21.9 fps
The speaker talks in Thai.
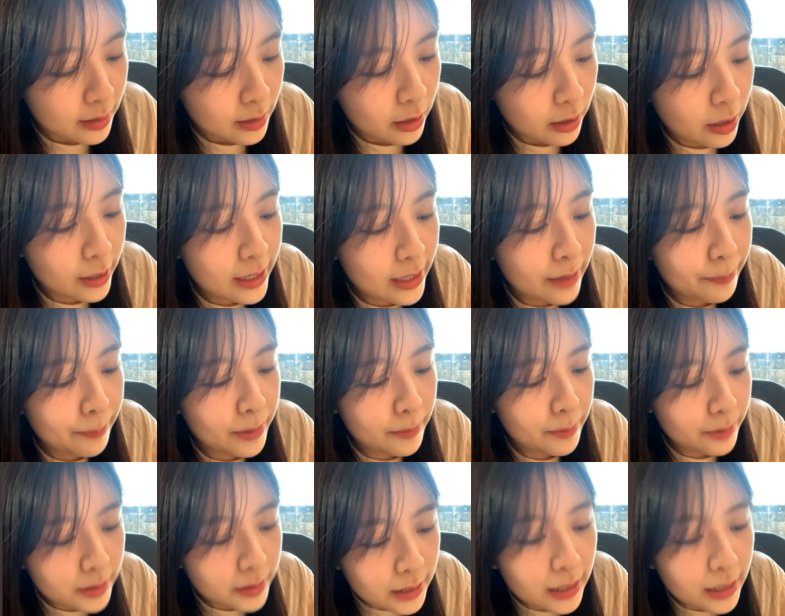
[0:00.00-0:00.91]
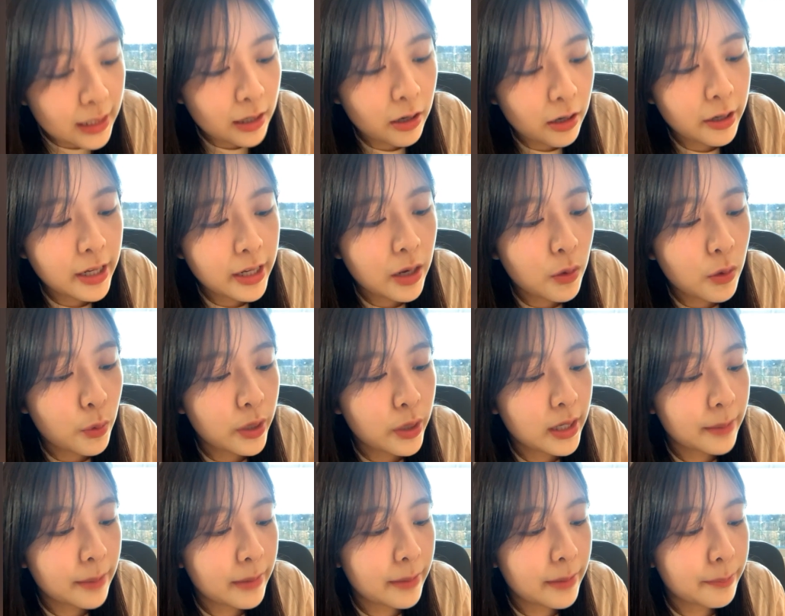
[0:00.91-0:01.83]
ก็ยังเป็นเพื่อนแล้วก็ยังคุย
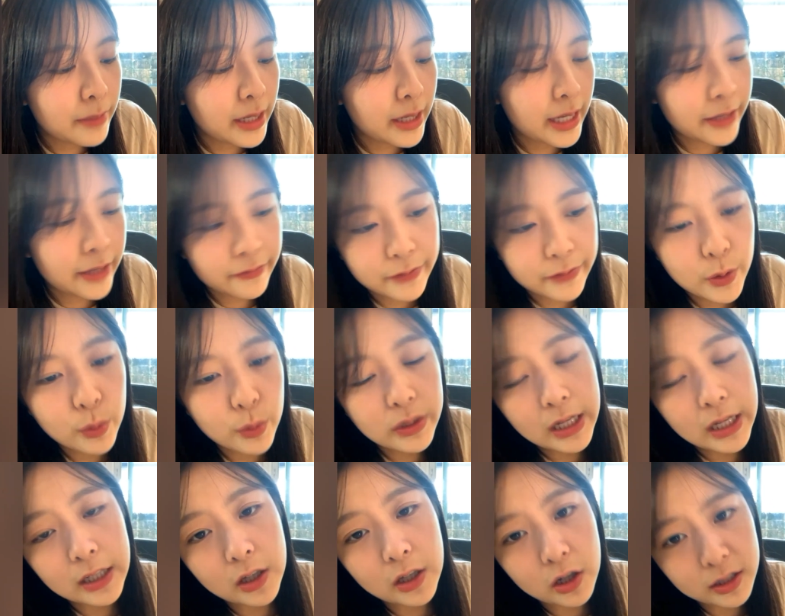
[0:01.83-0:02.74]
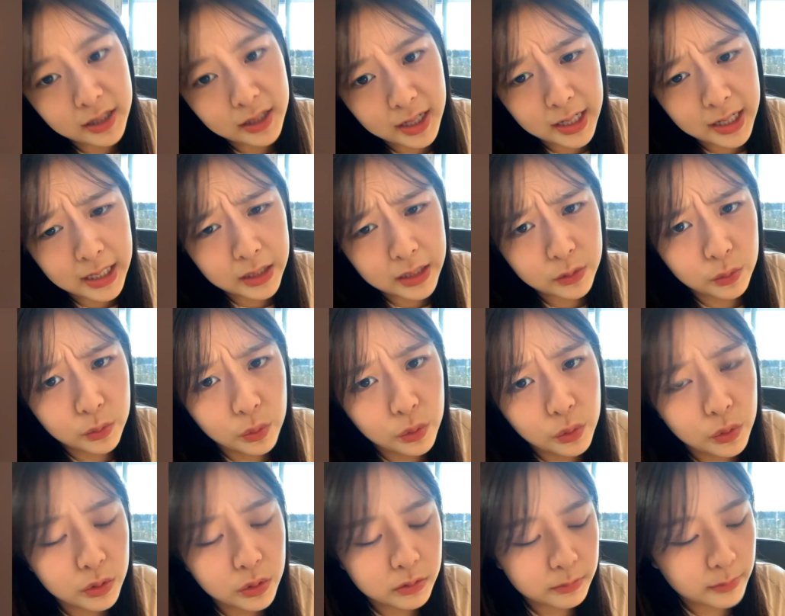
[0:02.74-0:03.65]
กับ MBS อยู่ตลอดนะคะทุกค
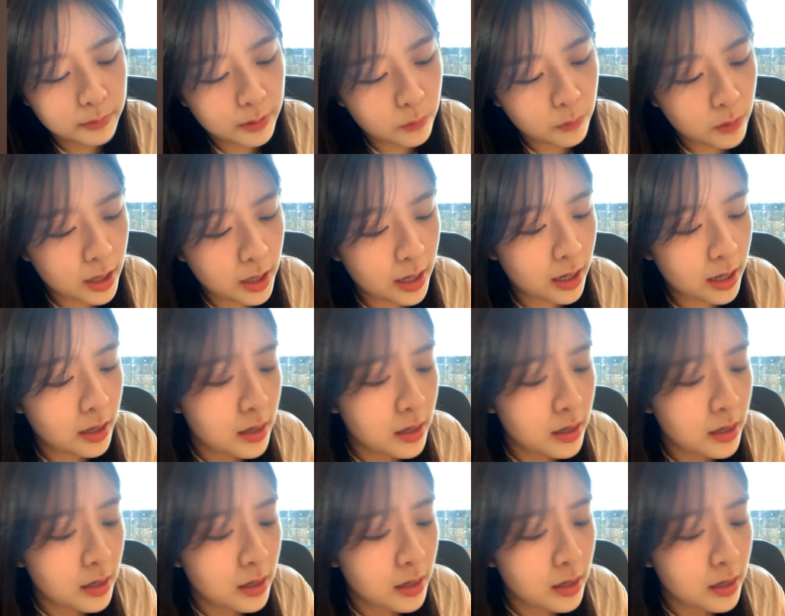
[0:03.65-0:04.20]
นแบบว่า